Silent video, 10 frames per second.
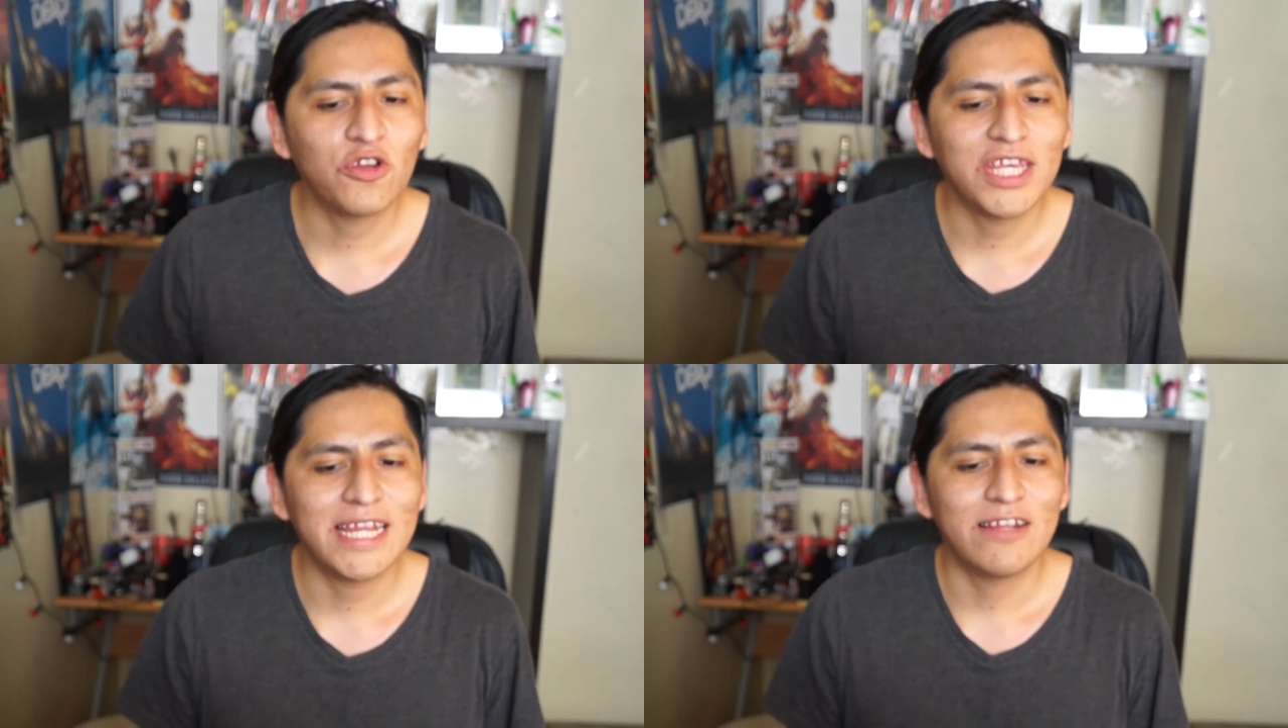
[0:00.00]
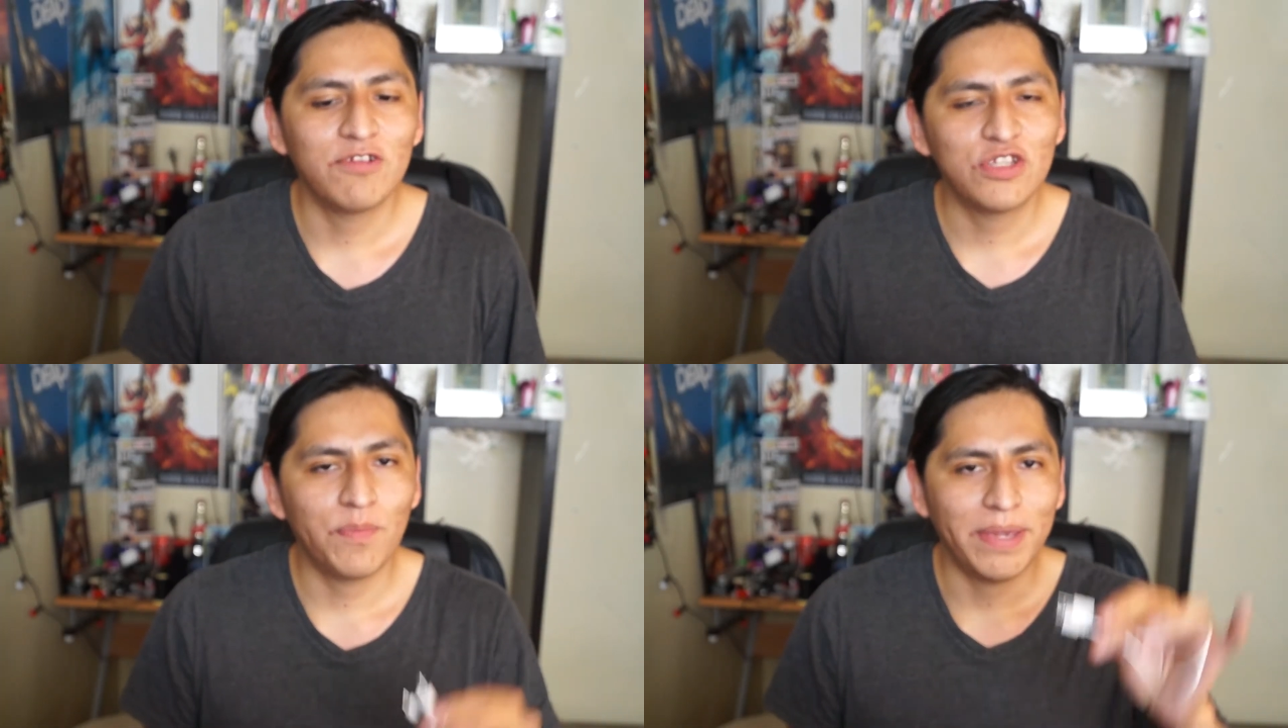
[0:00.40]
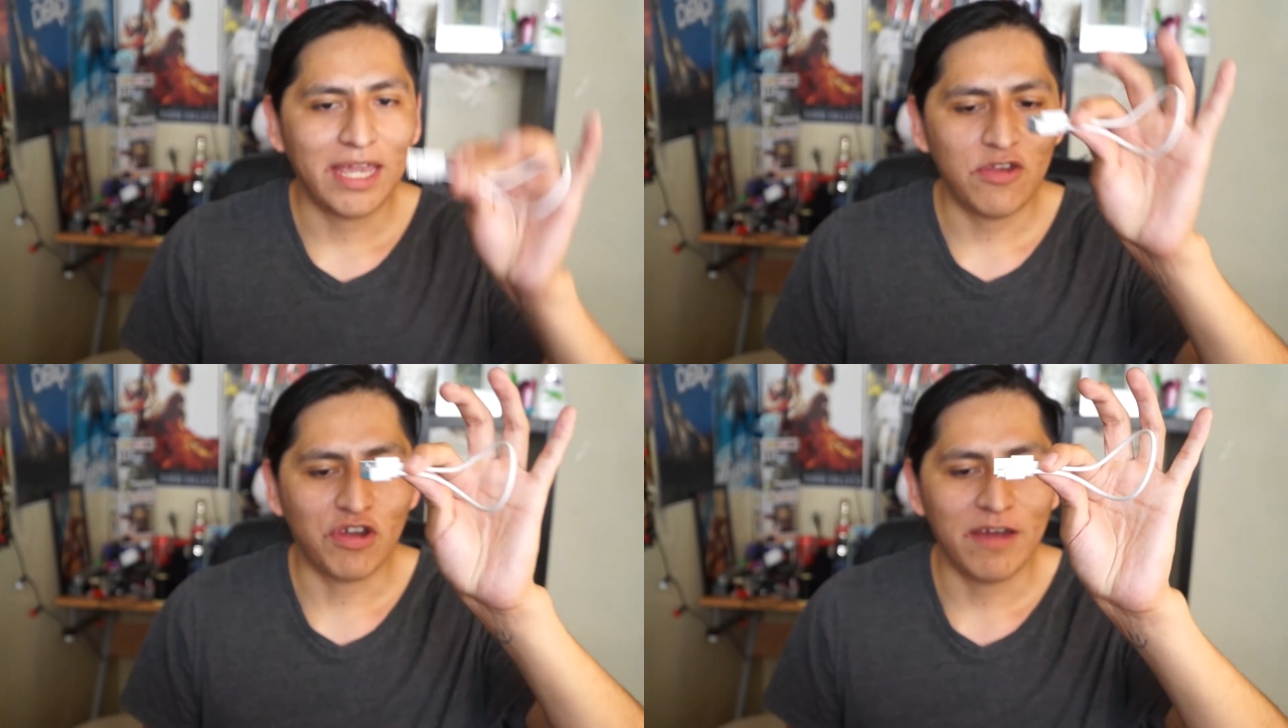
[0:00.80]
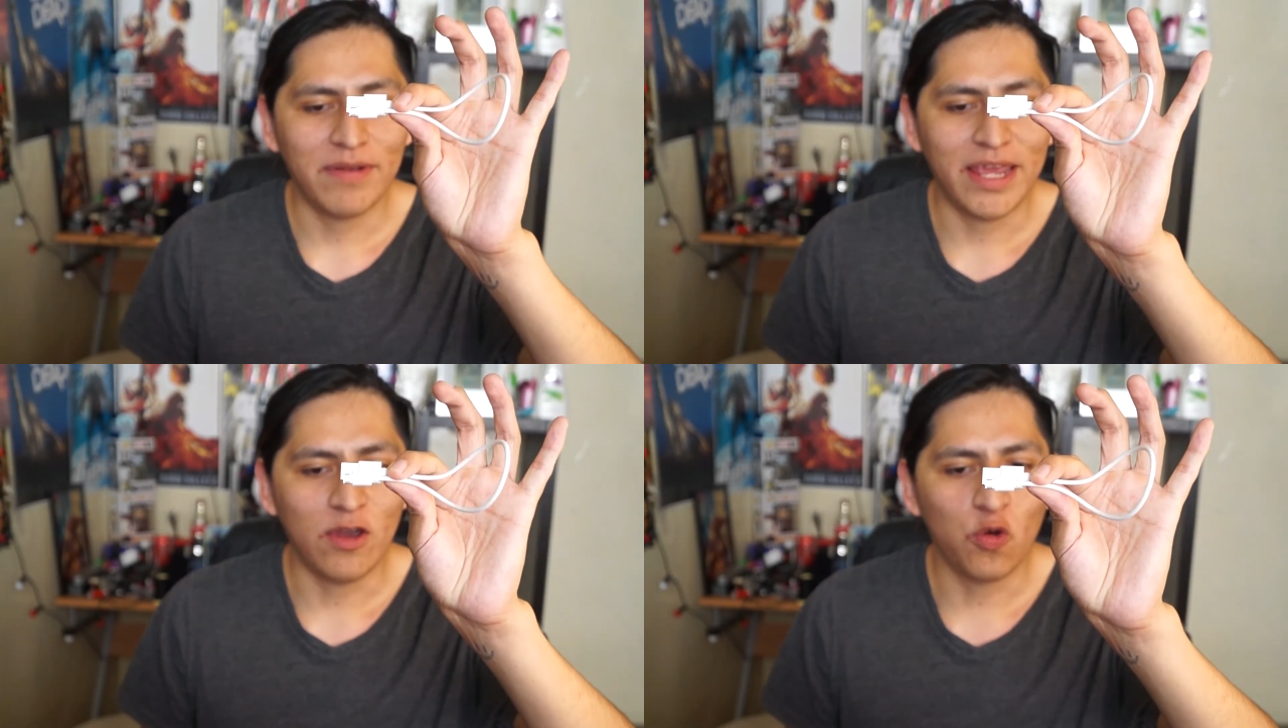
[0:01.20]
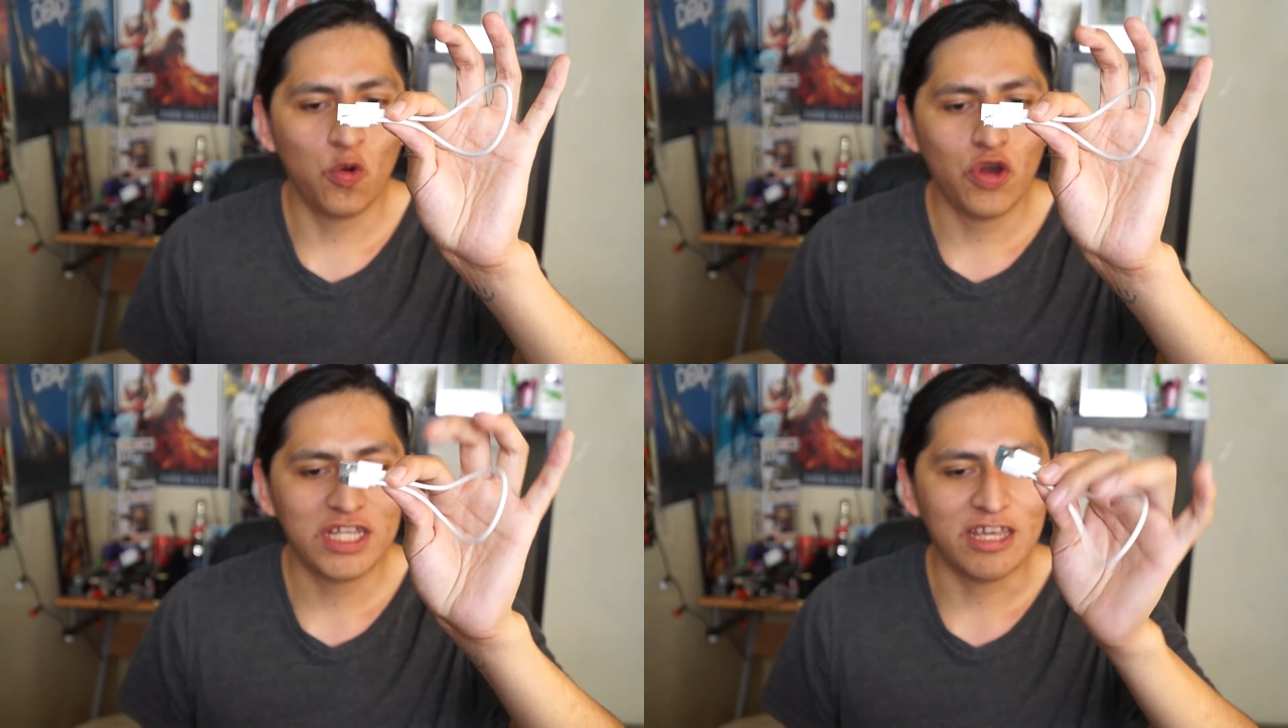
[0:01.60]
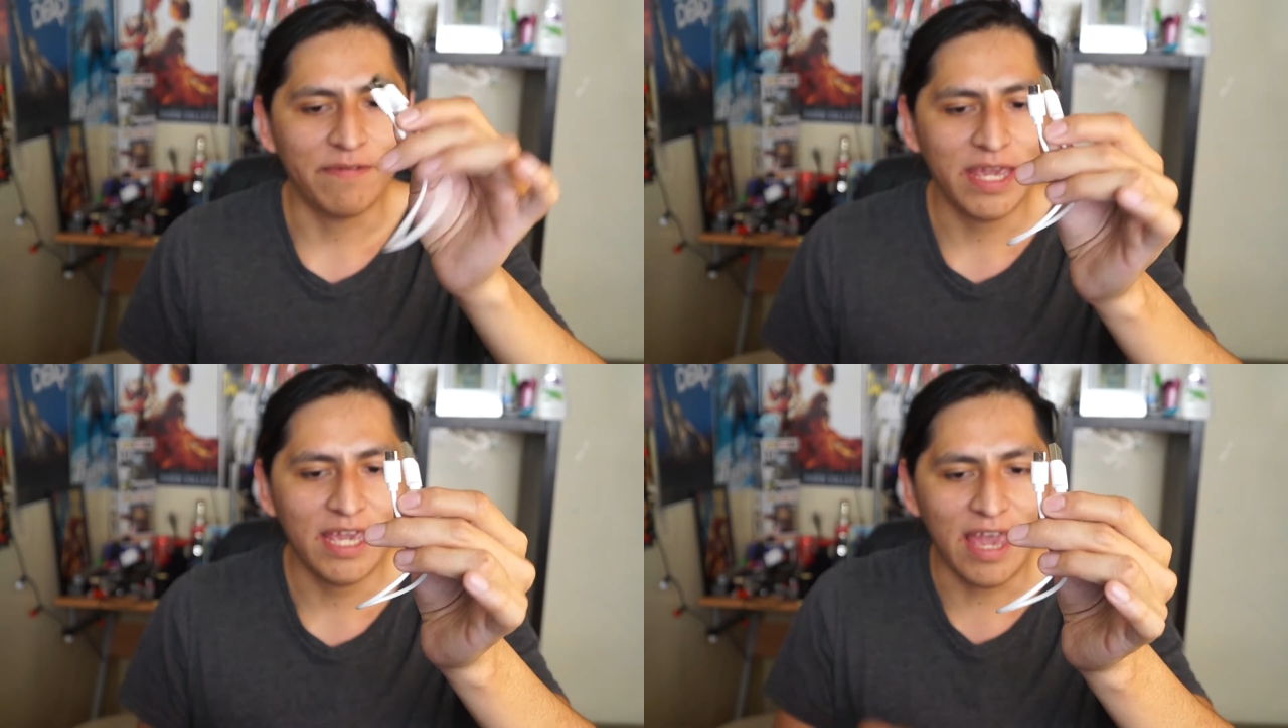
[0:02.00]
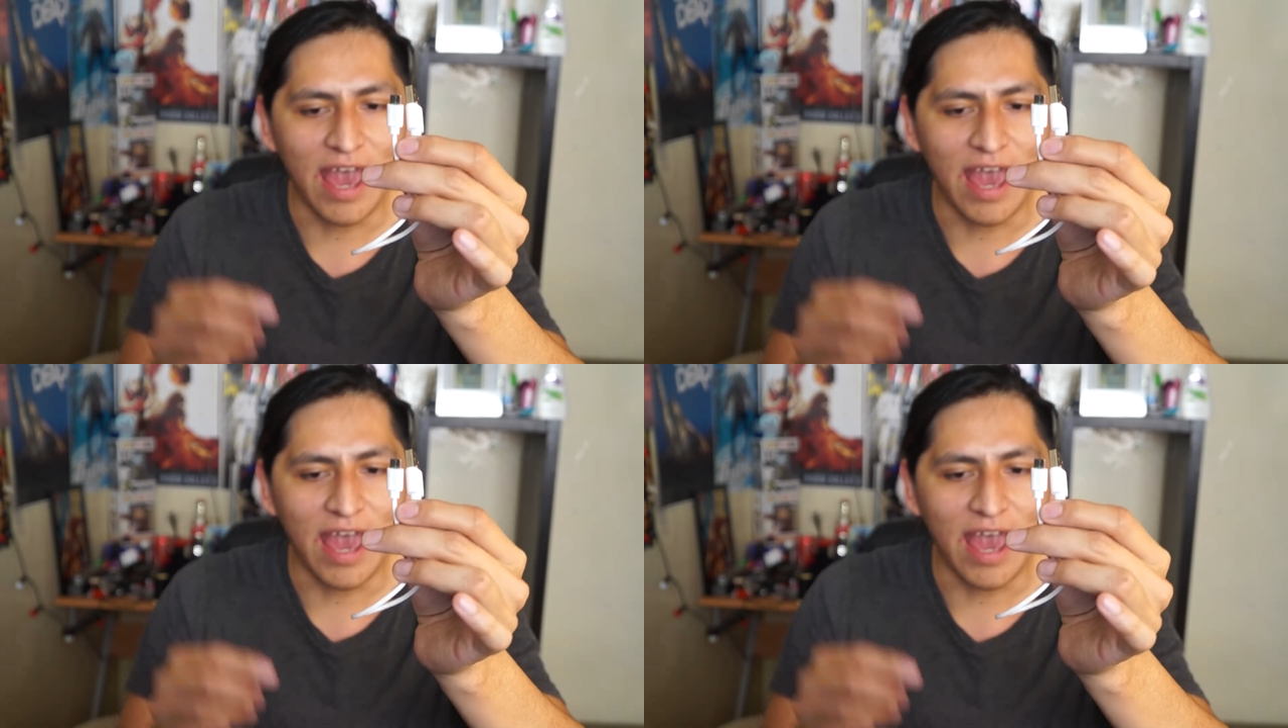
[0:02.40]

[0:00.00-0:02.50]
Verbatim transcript: contiene nuestro pequeño cable USB